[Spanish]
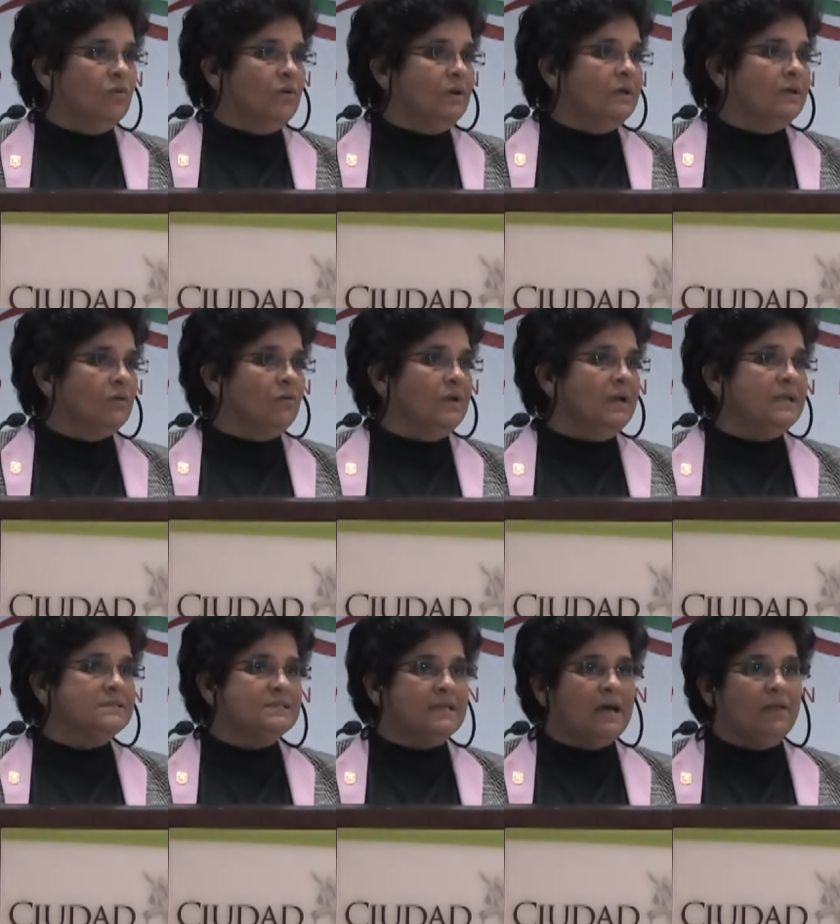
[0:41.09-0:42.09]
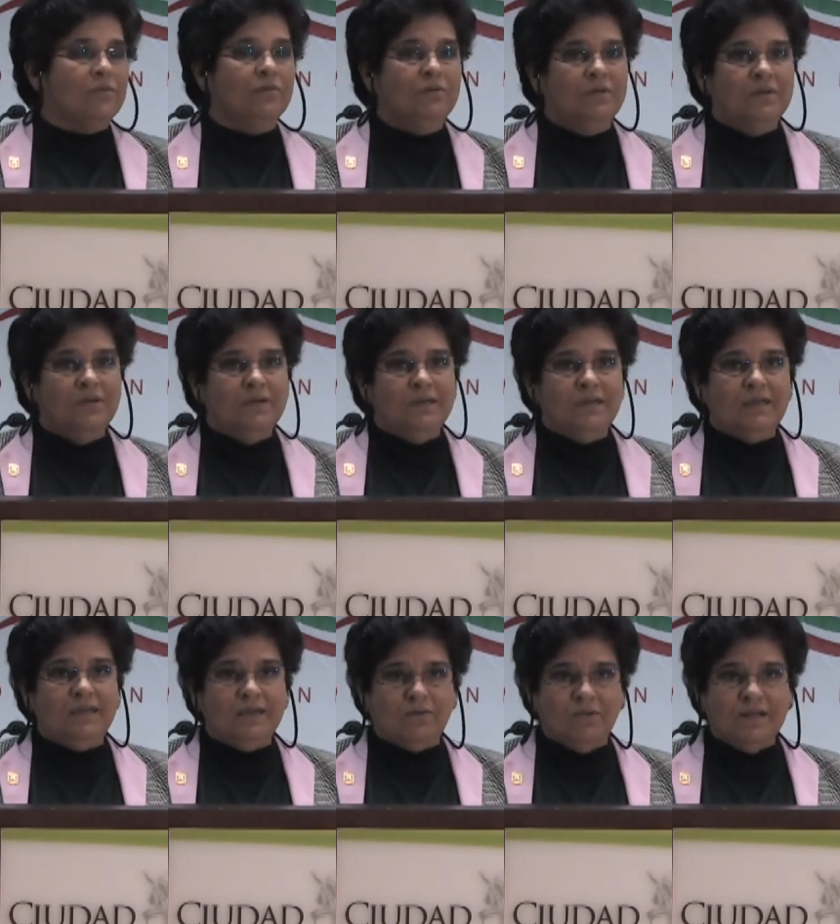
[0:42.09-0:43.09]
con el Estado
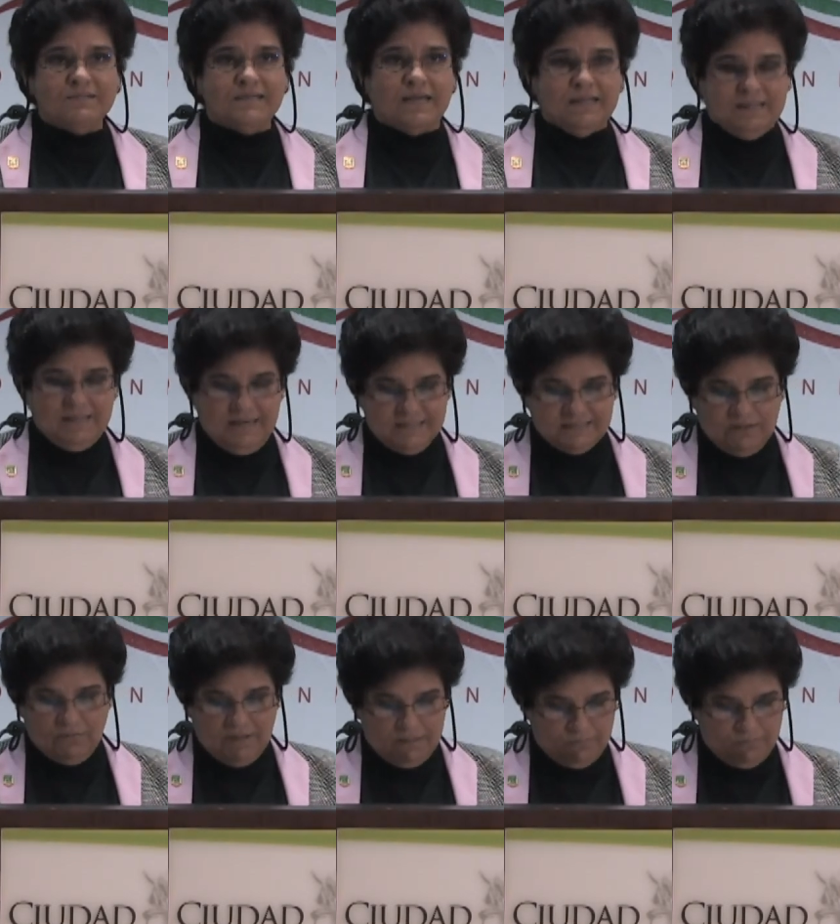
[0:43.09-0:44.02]
y con la Secretaría de Seguridad